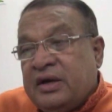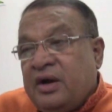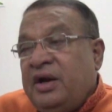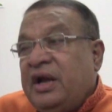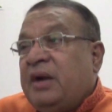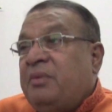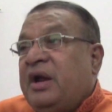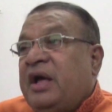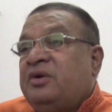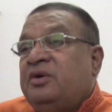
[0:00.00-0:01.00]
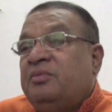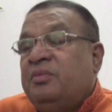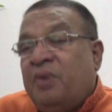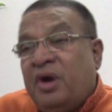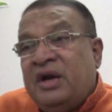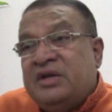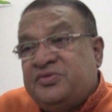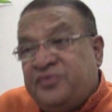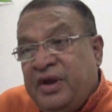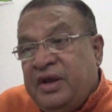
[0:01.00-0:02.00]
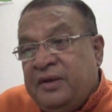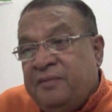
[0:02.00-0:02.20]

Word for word: কারণ লেখাপড়া এখন মোরালেস ফ্রি